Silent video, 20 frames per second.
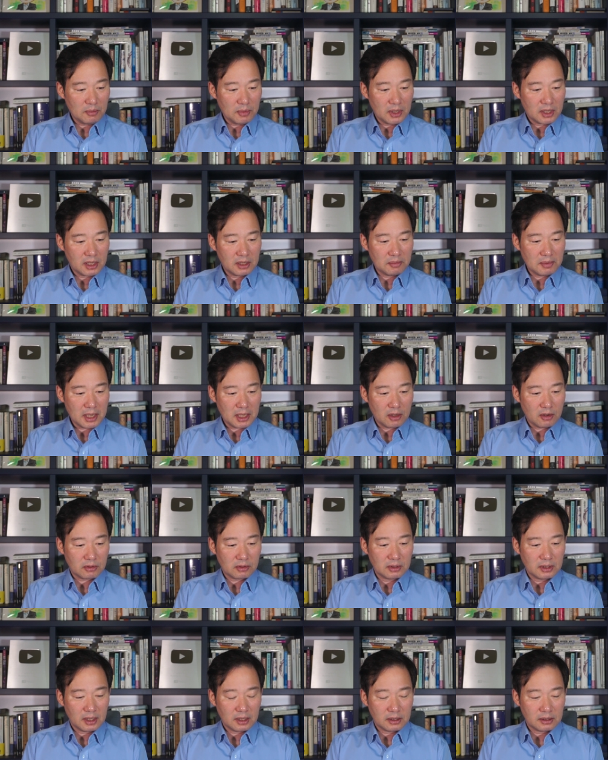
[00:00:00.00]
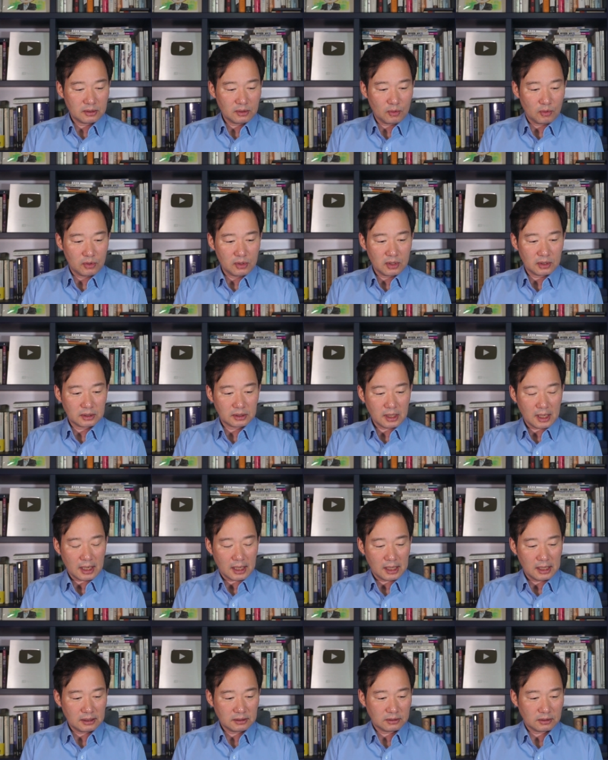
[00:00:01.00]
뭐 200여 건의 글을 올렸다
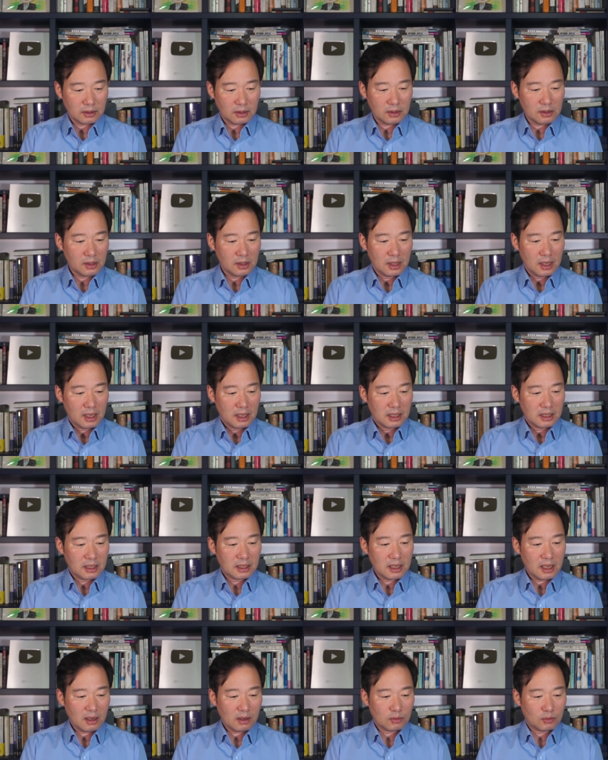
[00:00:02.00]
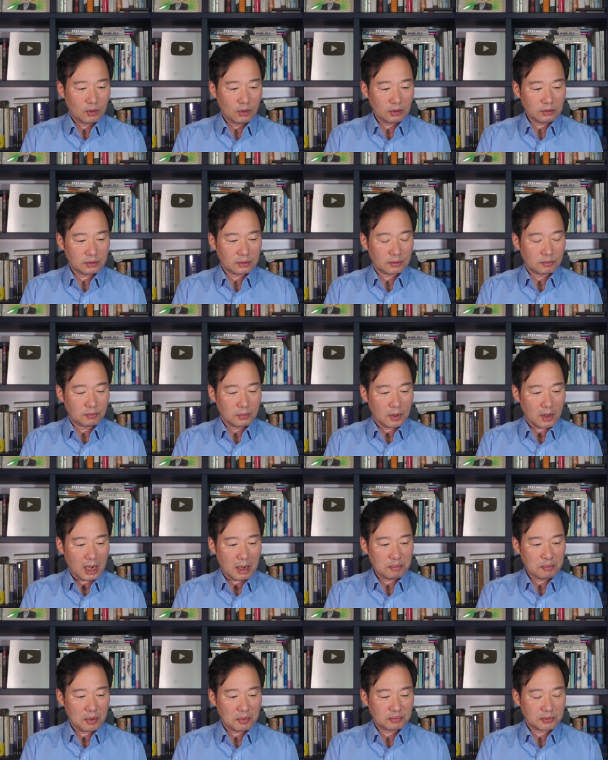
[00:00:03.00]
해서 이게 곧 뭐
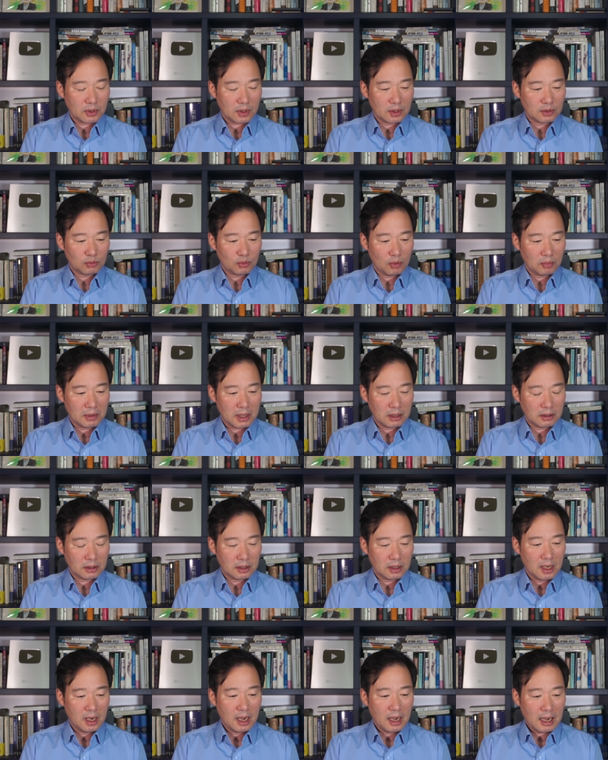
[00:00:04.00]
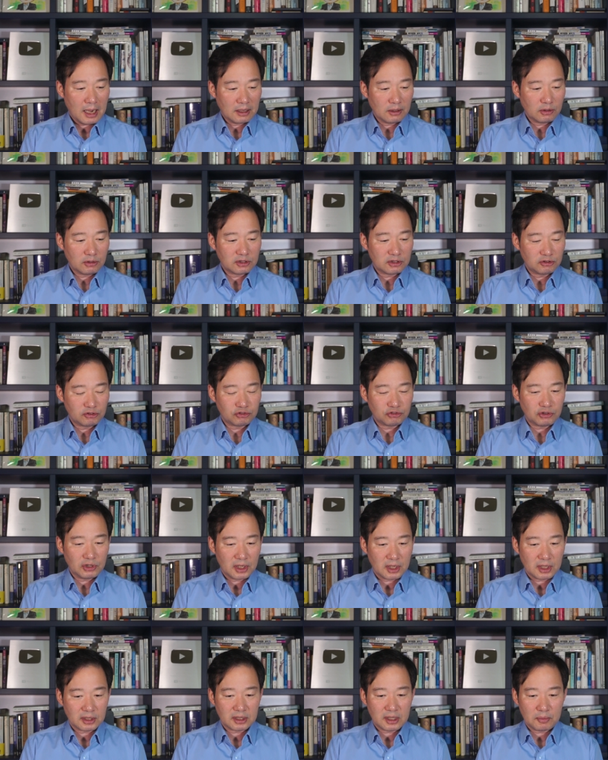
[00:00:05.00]
합법적인 도박을 한 것일 수도
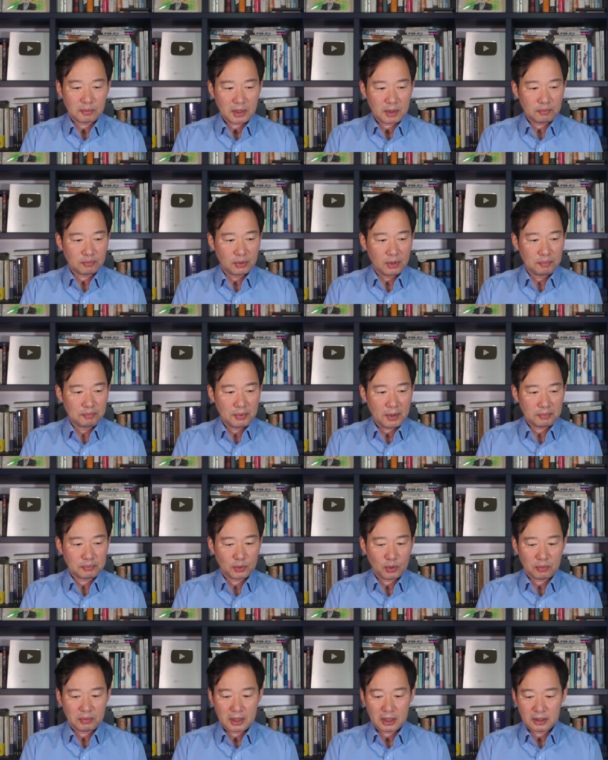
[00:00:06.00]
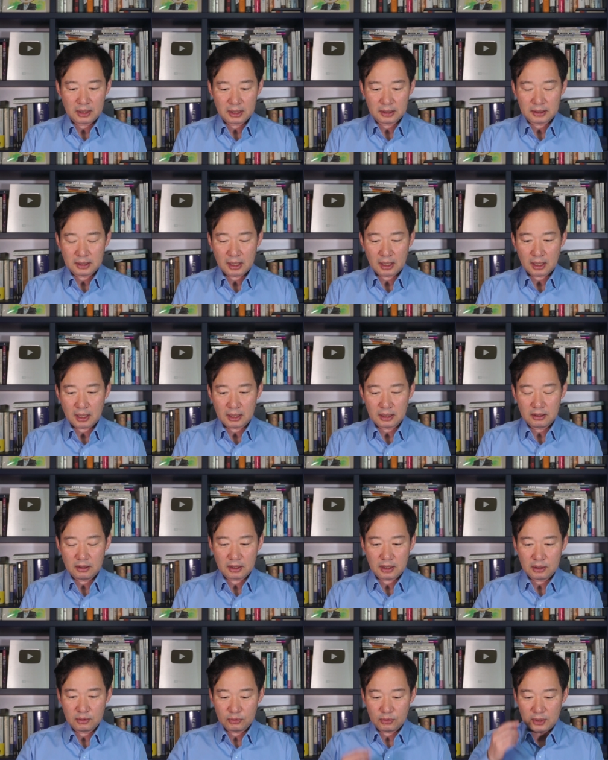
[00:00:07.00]
있기 때문에 불법 도박을 했다
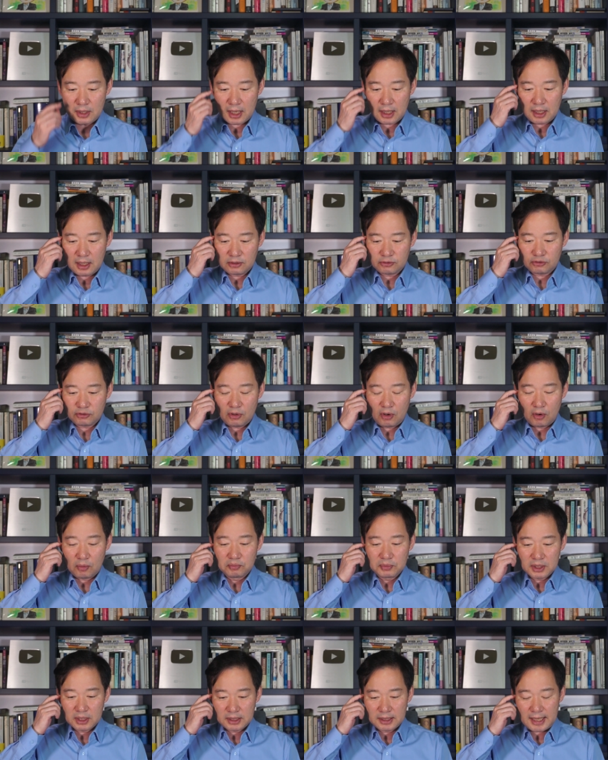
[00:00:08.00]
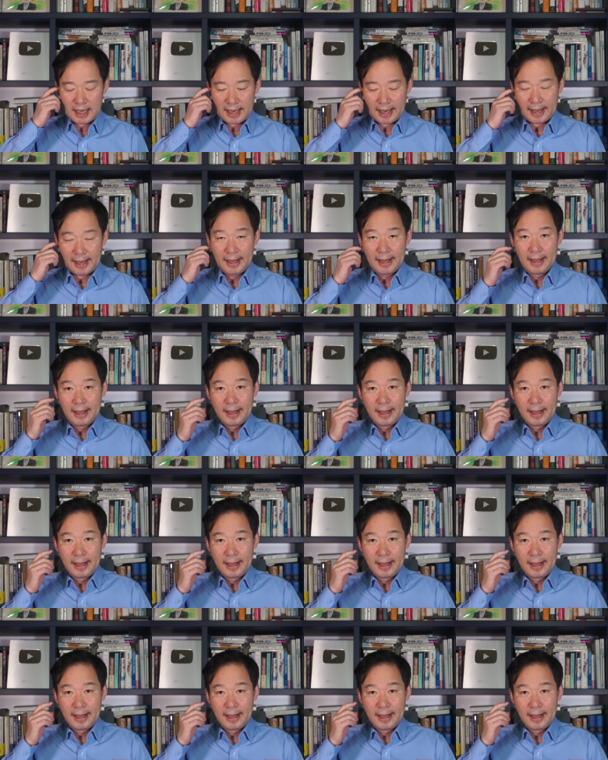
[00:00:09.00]
이렇게도 얘기할 수가 없는데